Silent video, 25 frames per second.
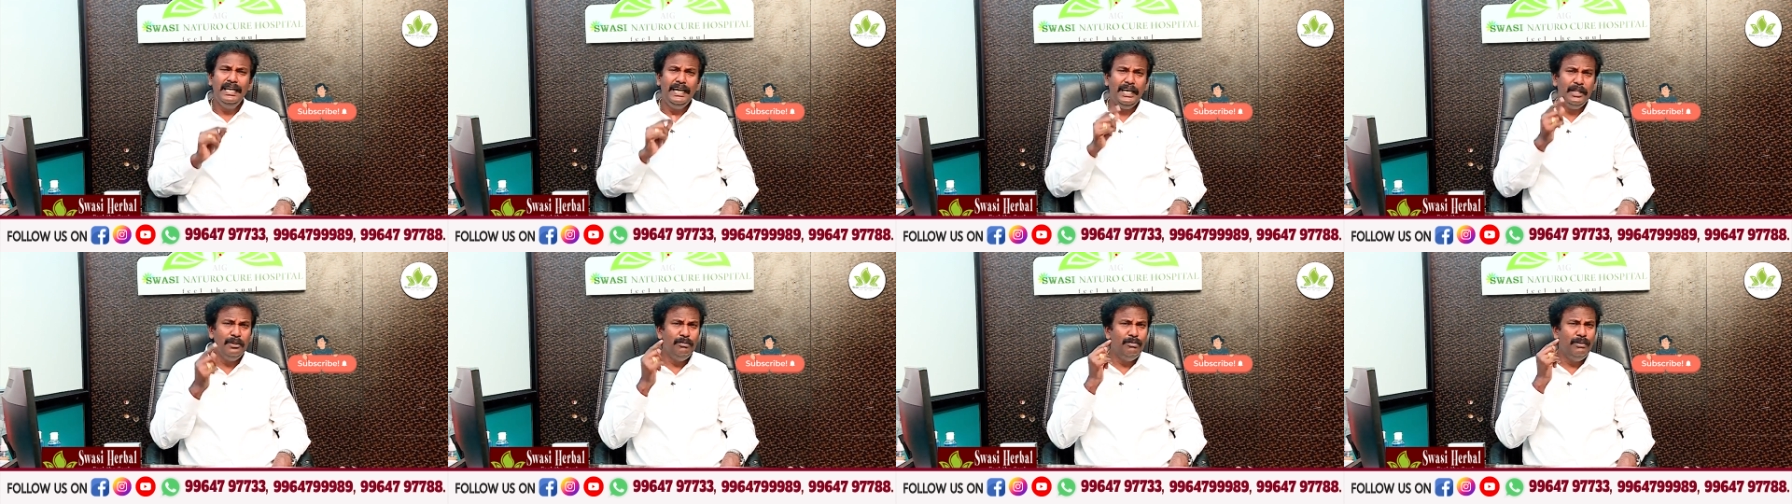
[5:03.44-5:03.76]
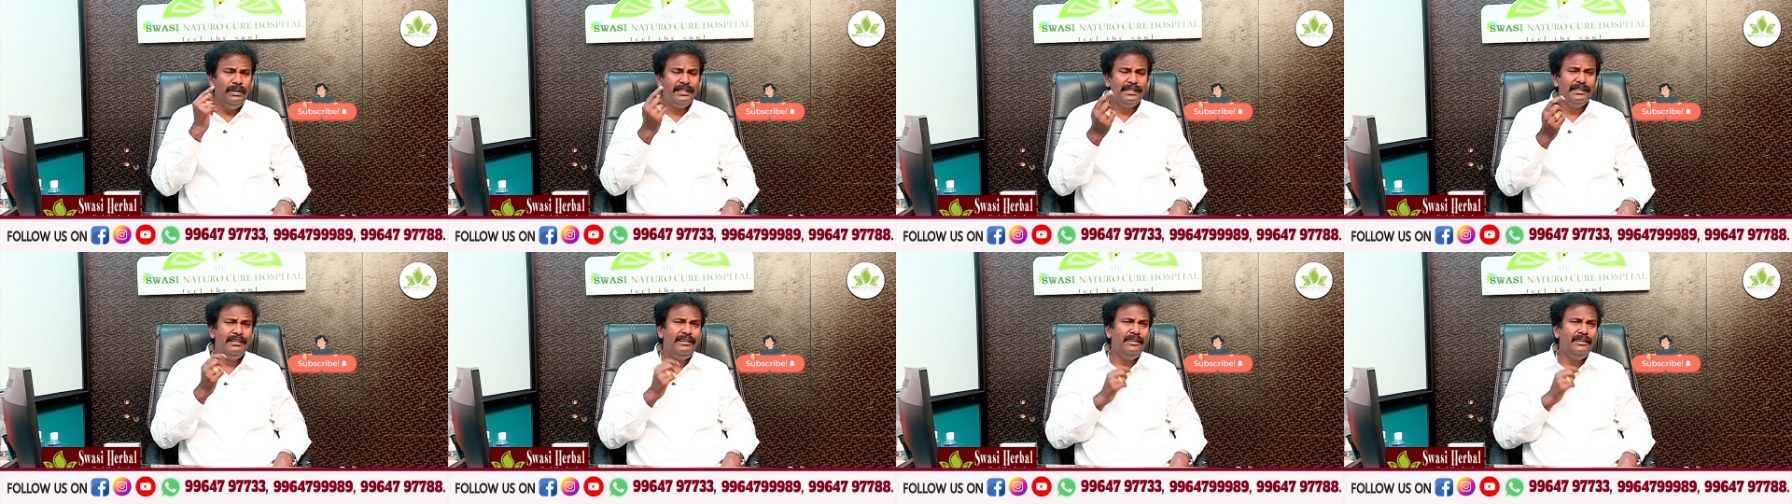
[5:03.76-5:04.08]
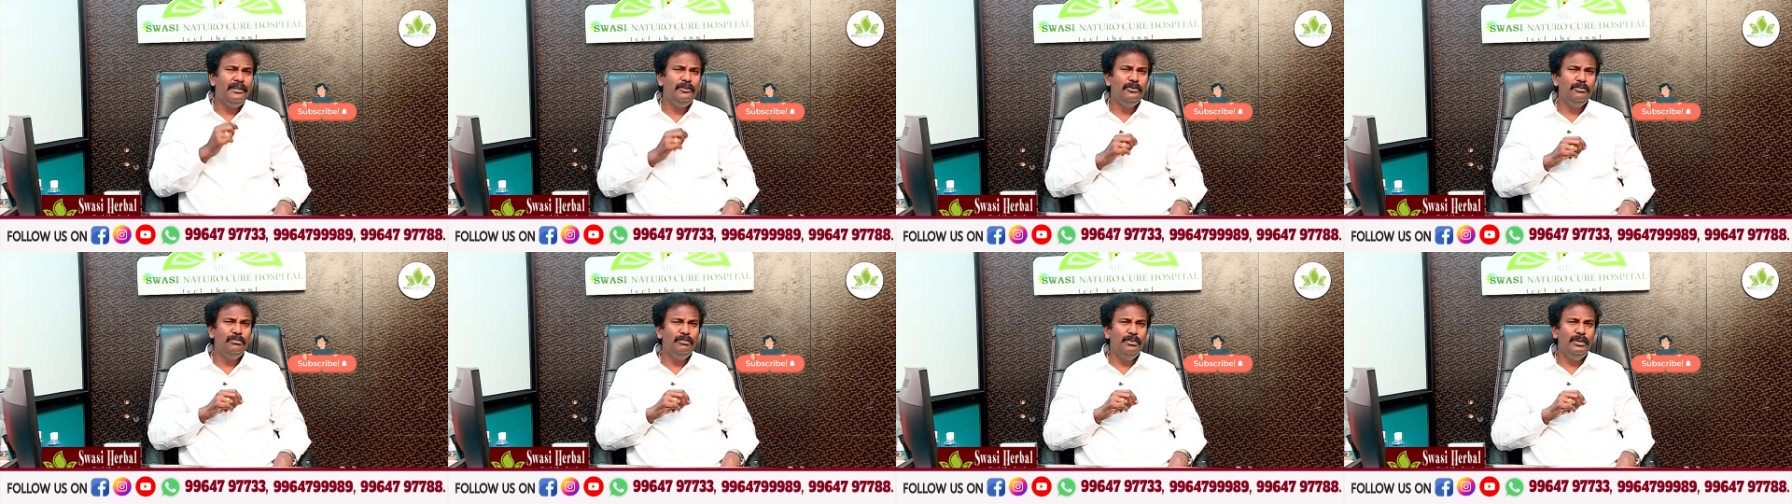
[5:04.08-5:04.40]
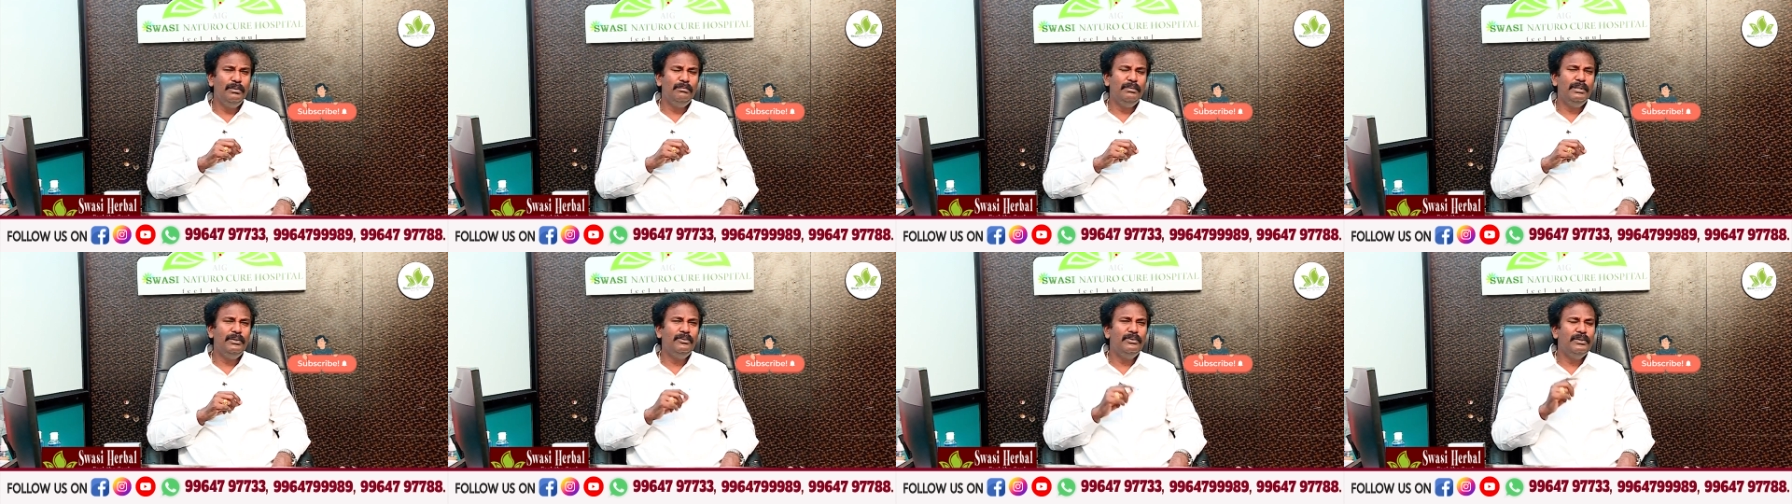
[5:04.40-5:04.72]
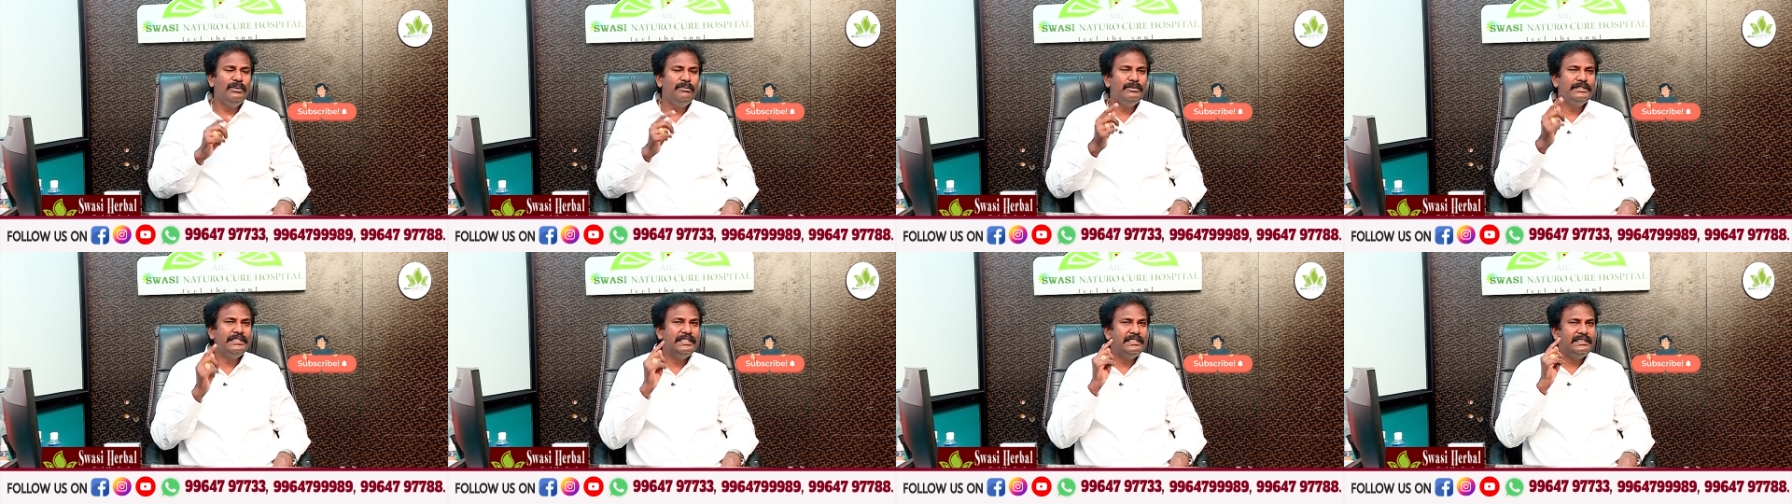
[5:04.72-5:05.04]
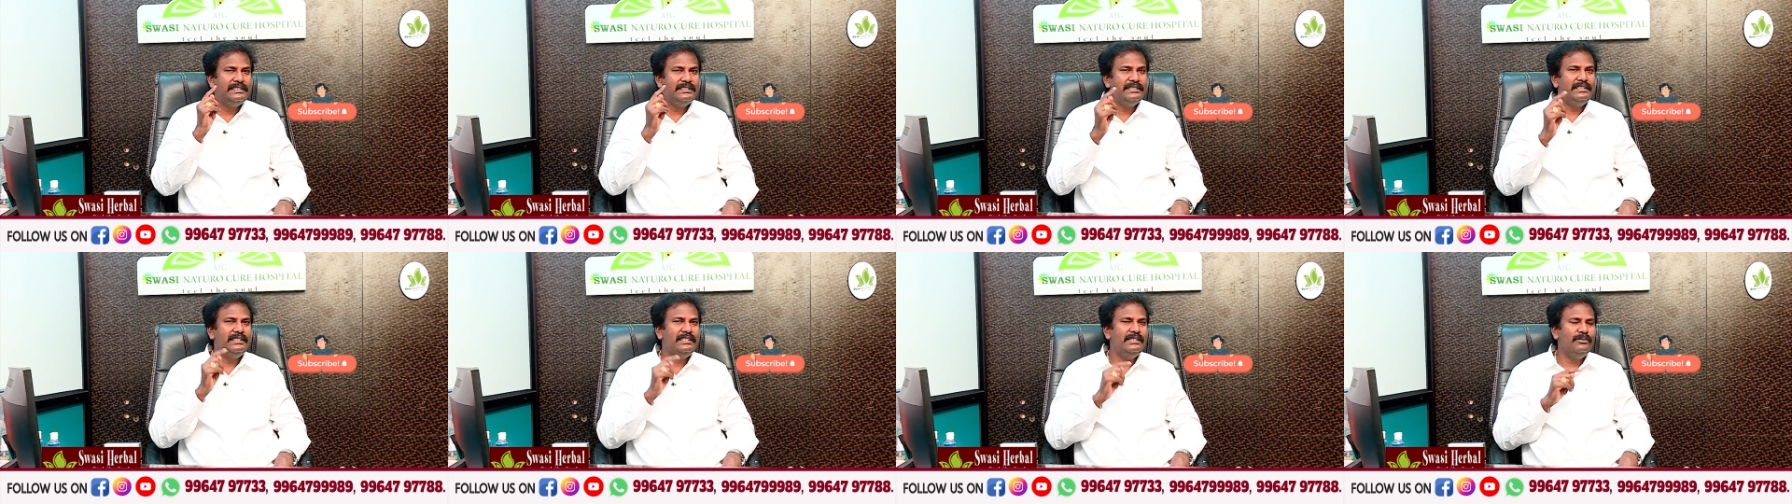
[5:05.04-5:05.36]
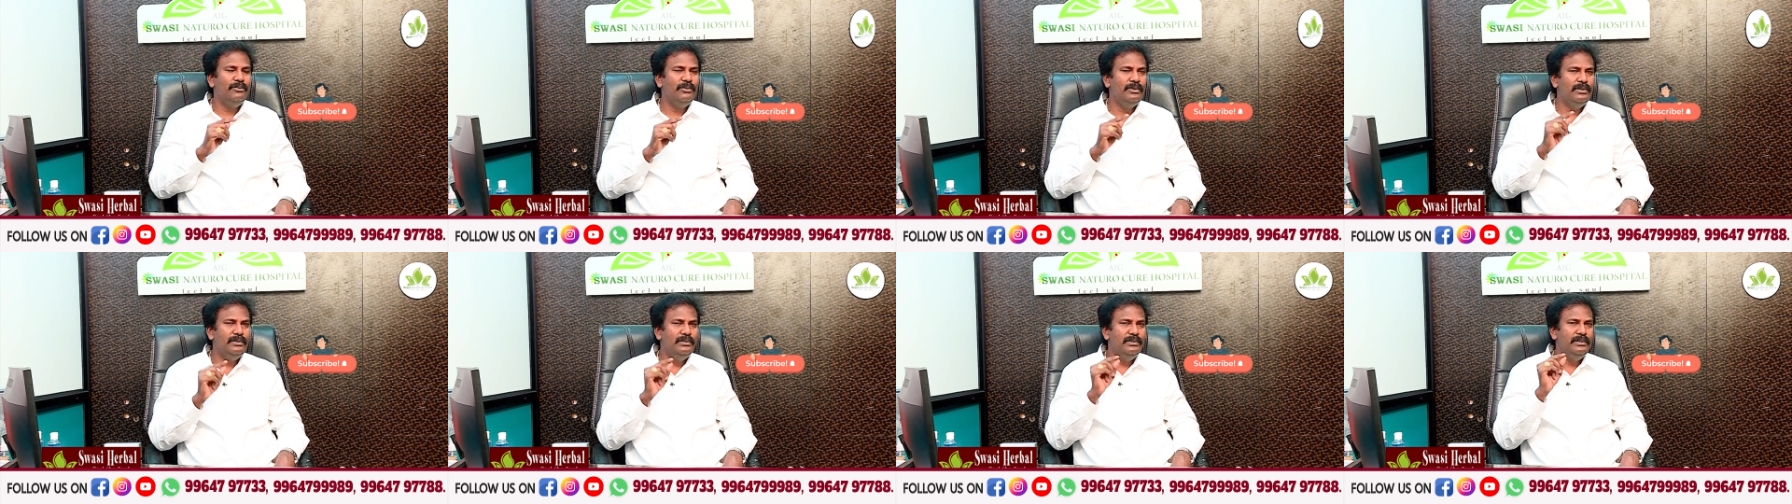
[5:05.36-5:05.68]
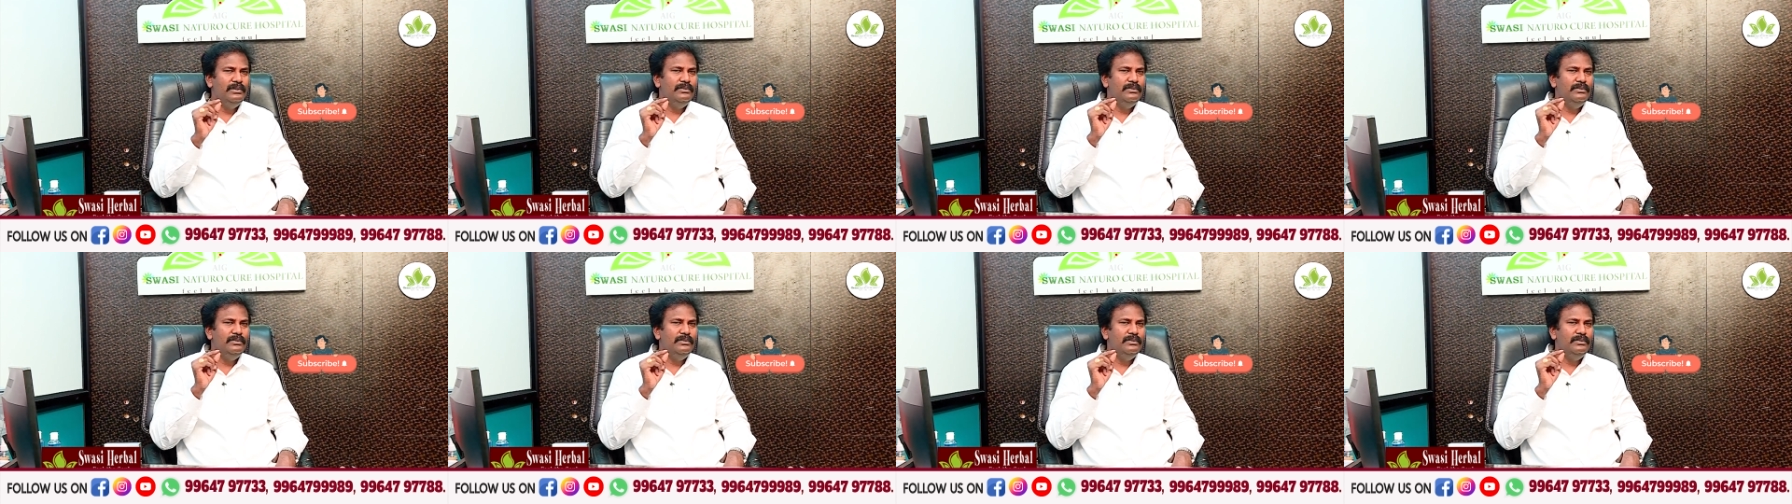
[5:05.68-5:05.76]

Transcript: அதுபோல் காது மூலமாக ஒரு விசேஷ ஒரு